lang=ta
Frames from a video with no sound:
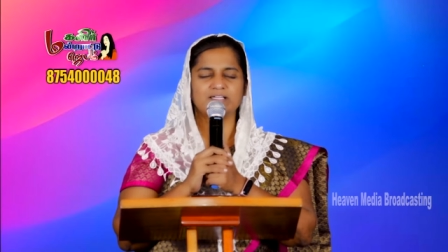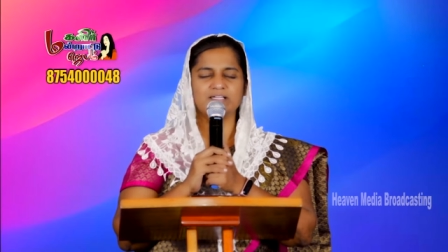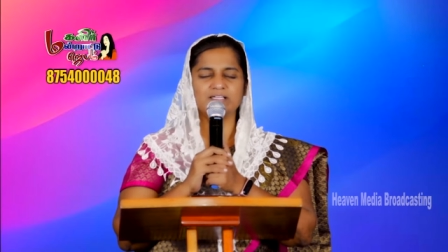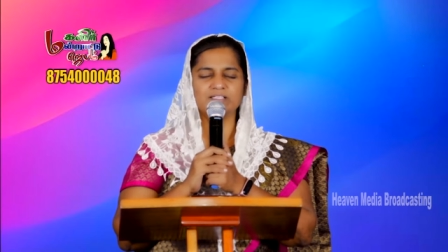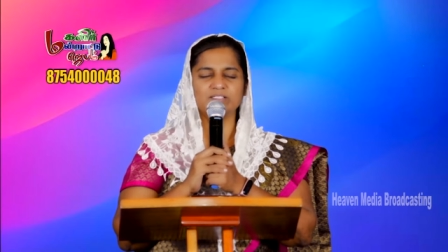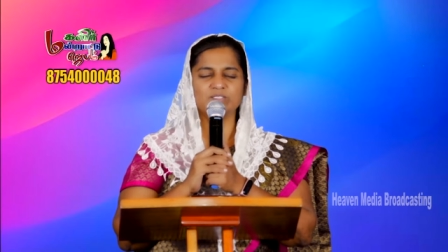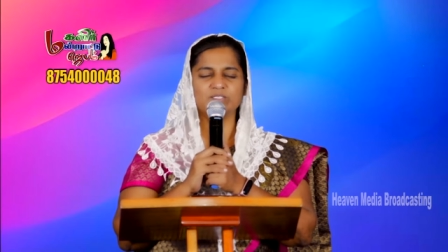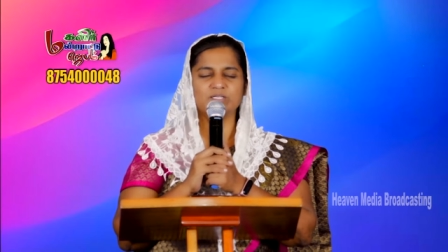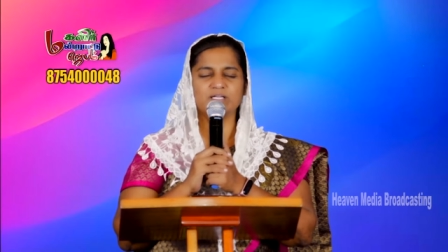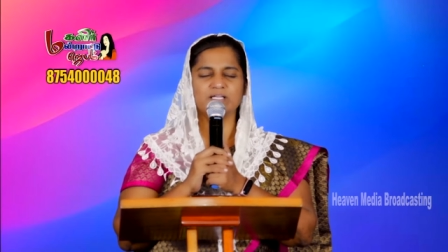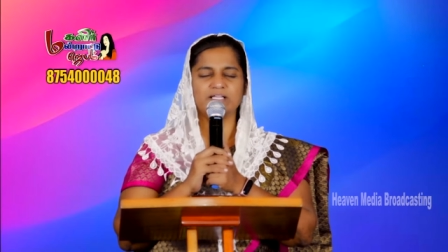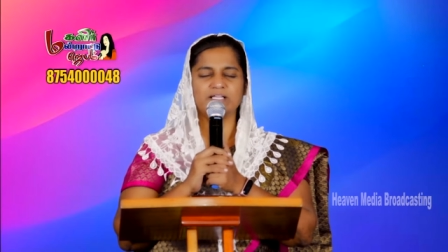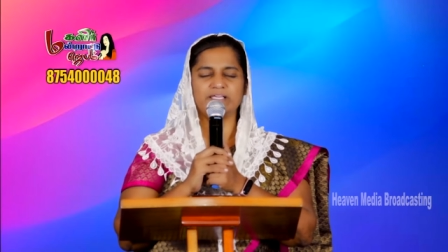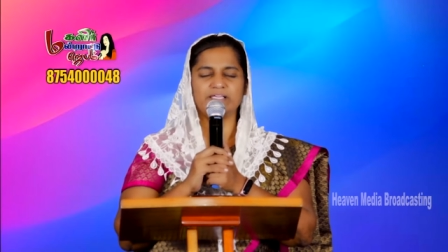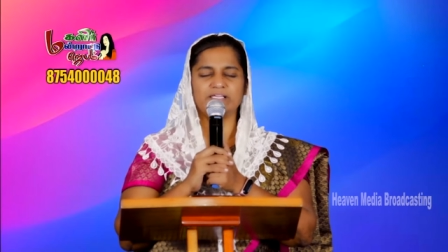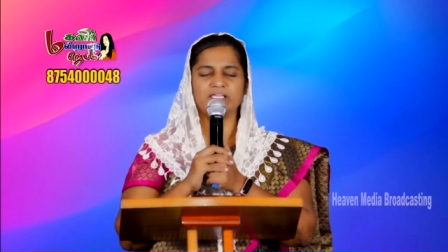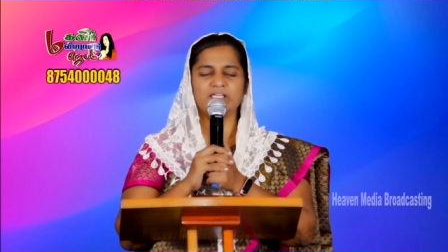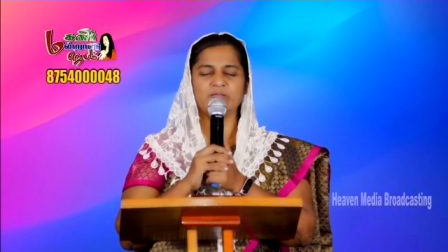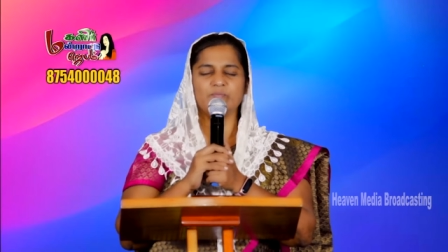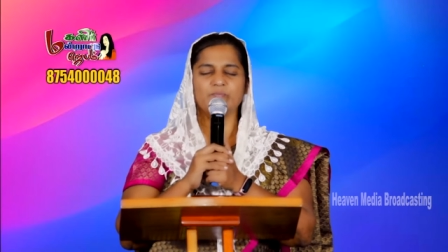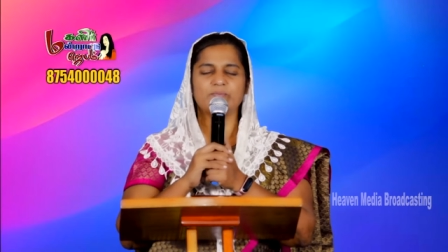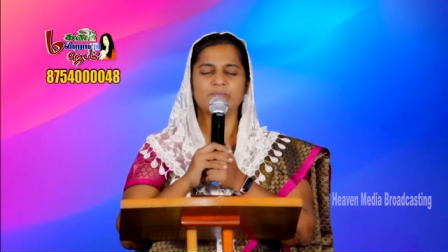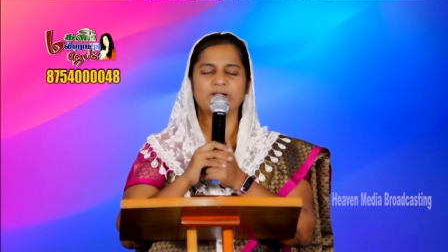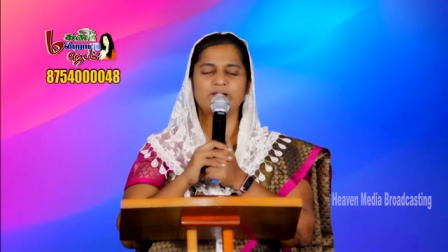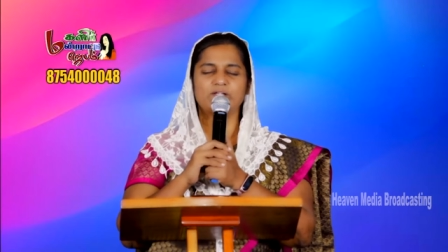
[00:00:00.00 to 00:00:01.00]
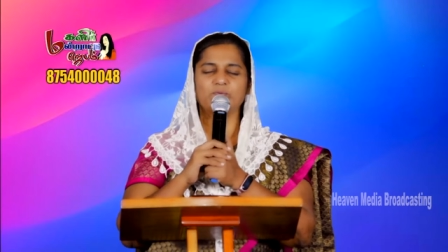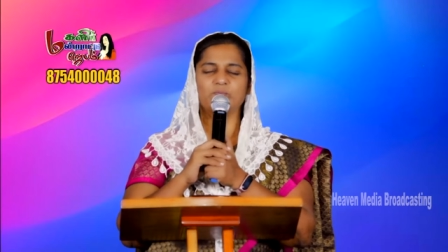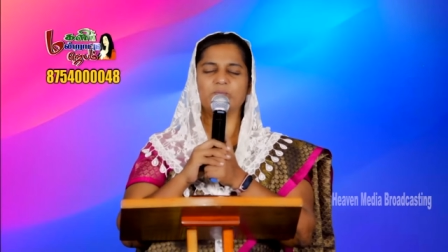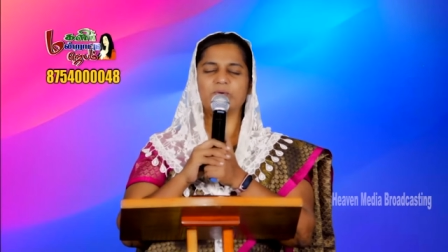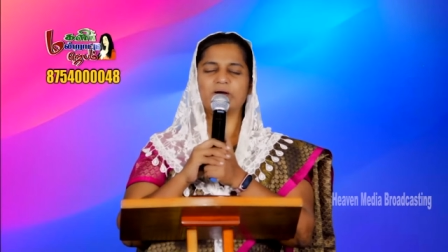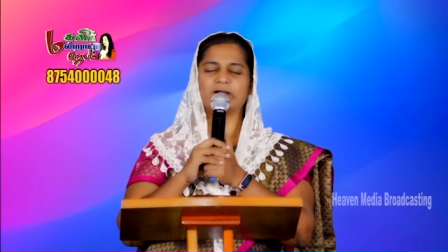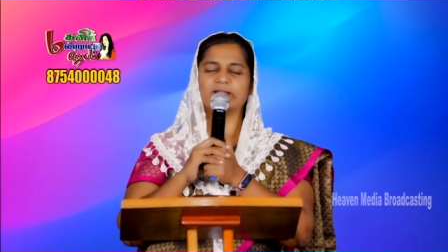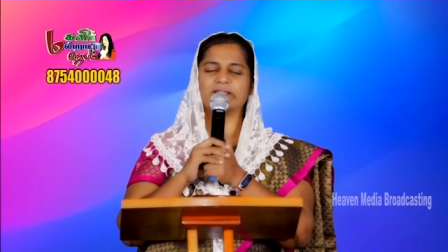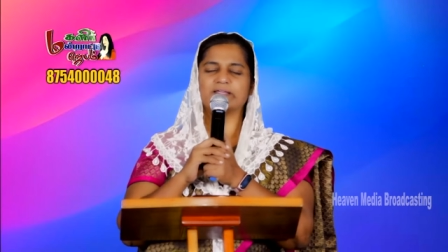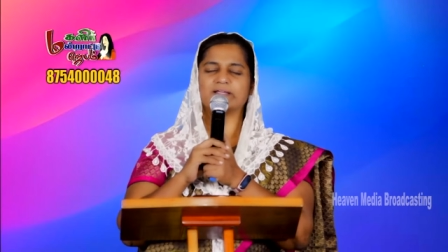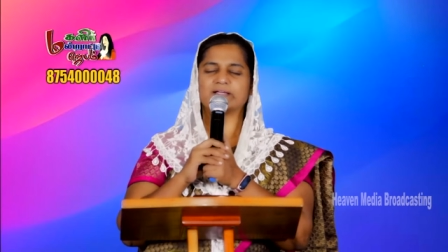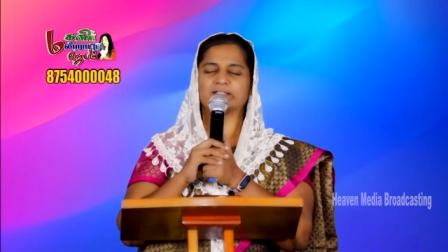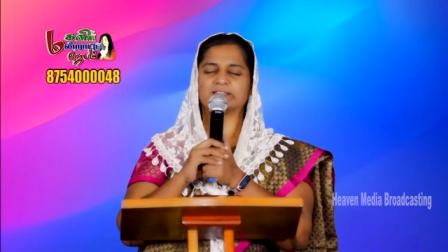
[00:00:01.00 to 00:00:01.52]
ஏதுக்களை
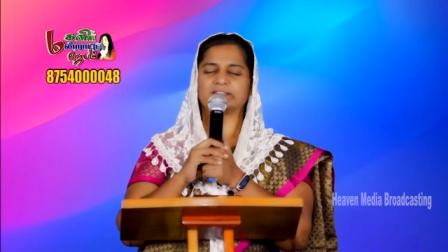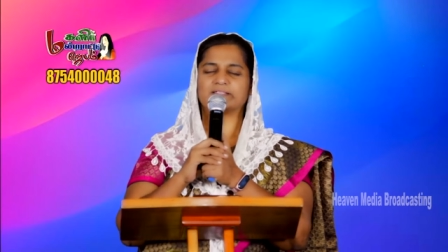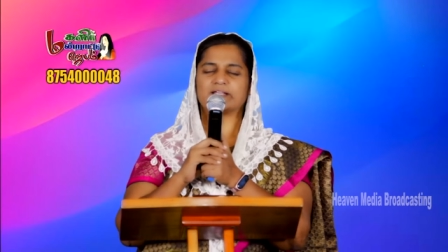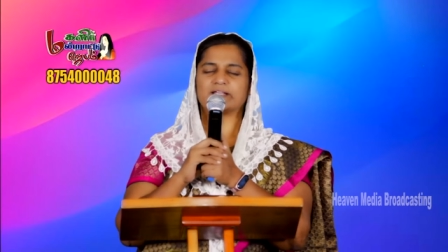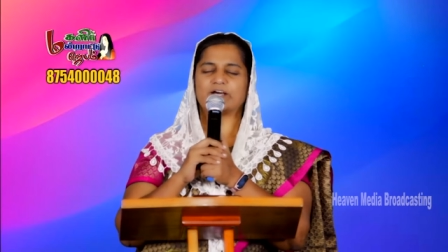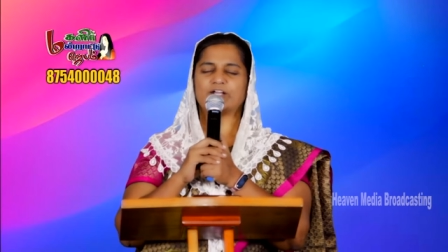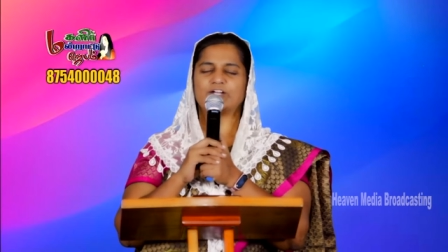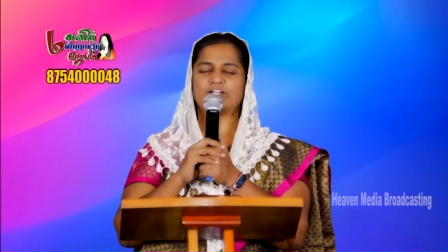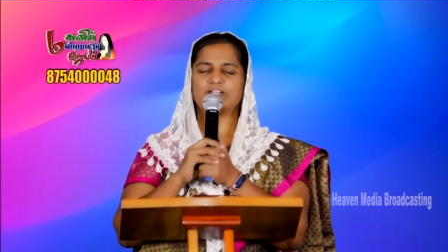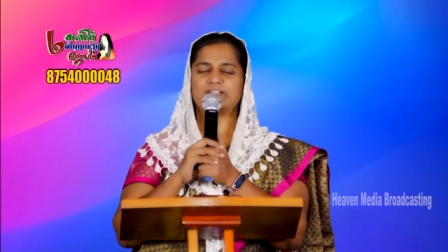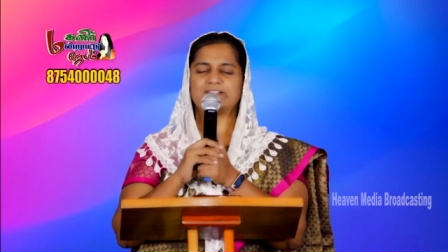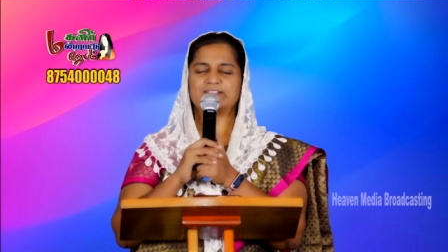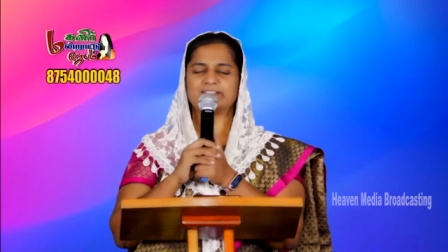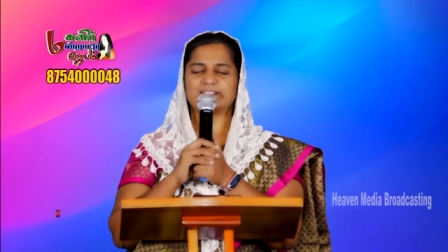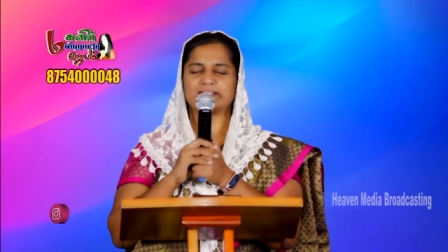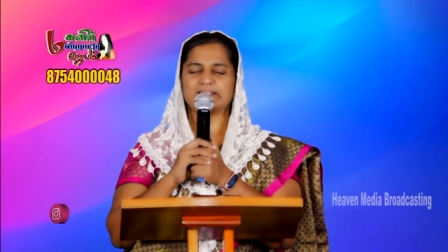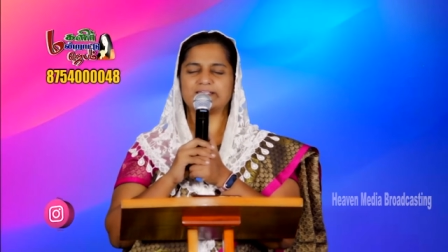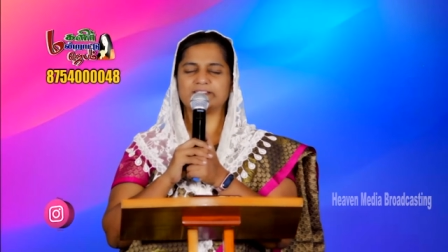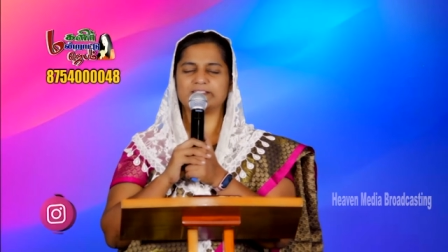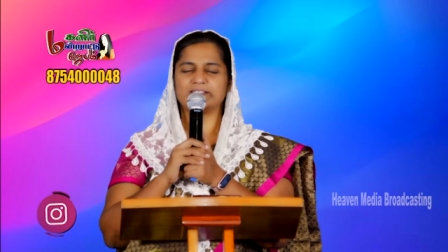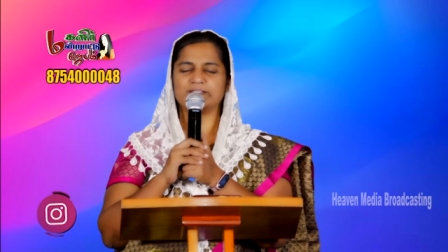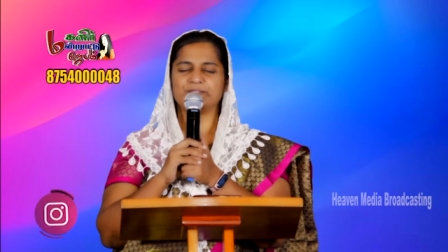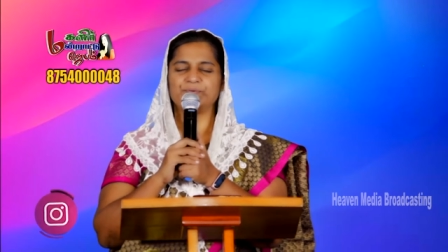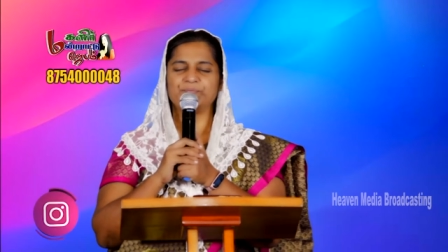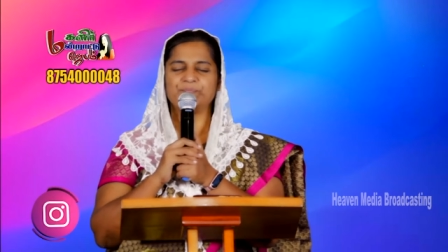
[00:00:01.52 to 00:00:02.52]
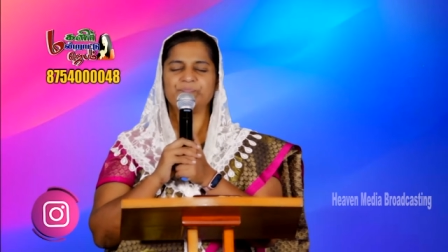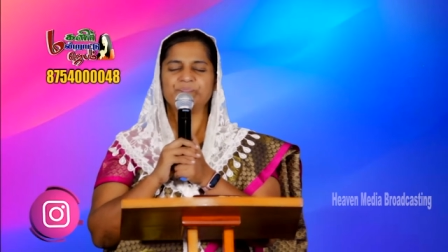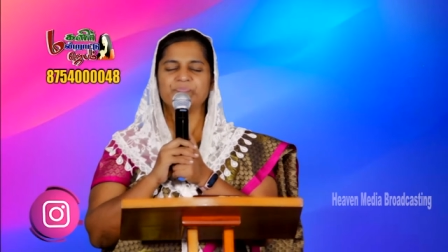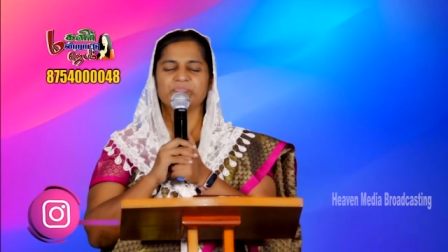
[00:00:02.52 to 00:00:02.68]
இம்மட்டுமாய் கத்தர் அருளி செய்து